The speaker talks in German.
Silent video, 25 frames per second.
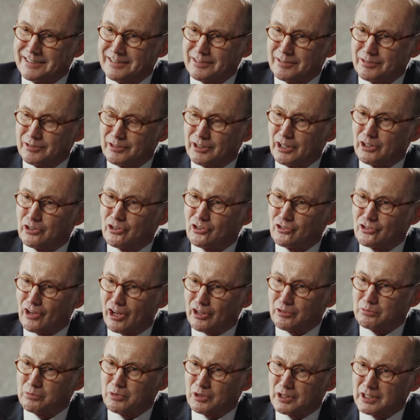Und er hat das
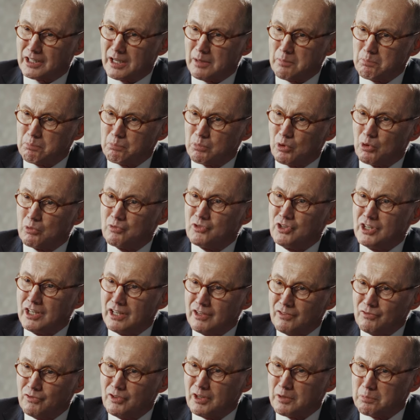Antwort gegeben,
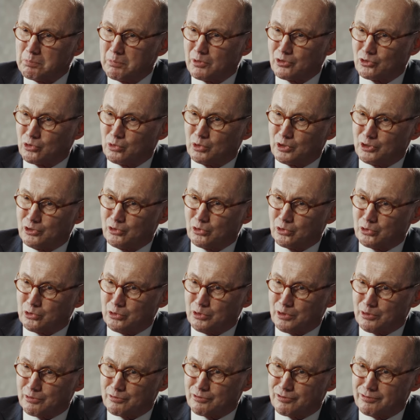probieren wird man es heute halt nur
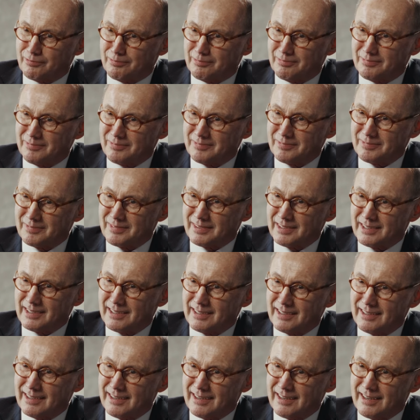dürfen.
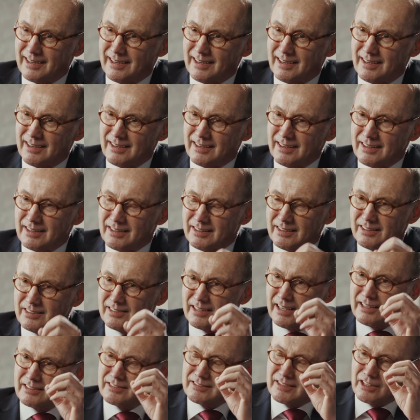Mhm. Das
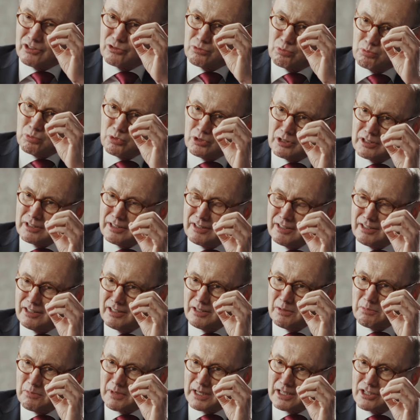heißt, es wurden die
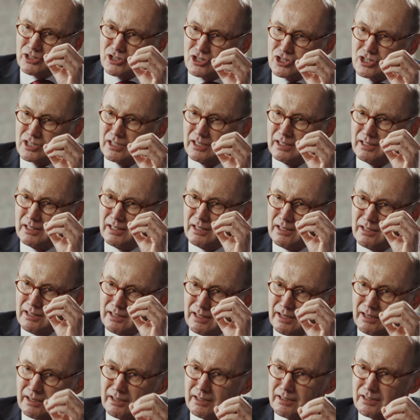Menschen in die
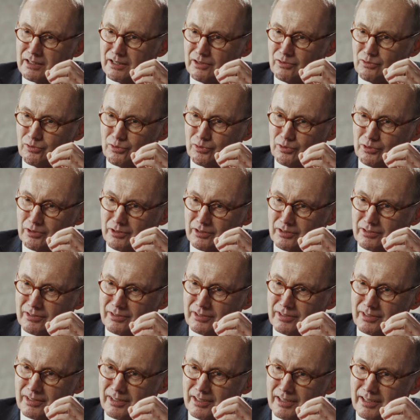Irre
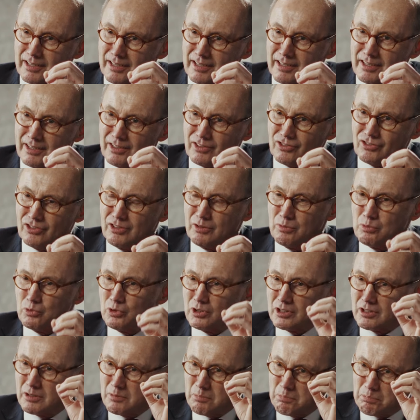geführt. Sie
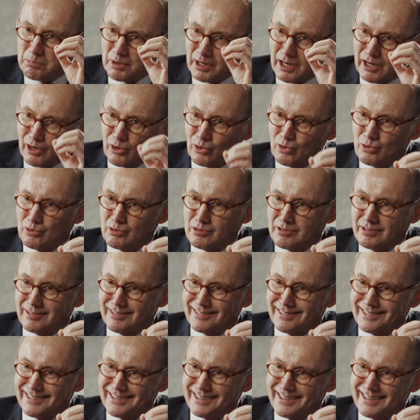wurden
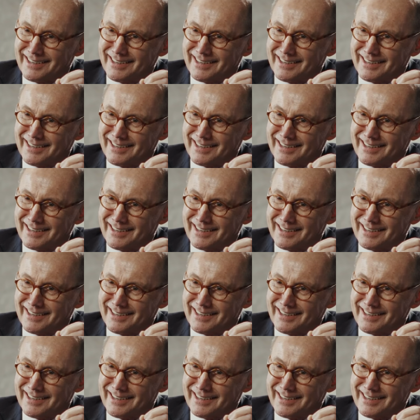belogen.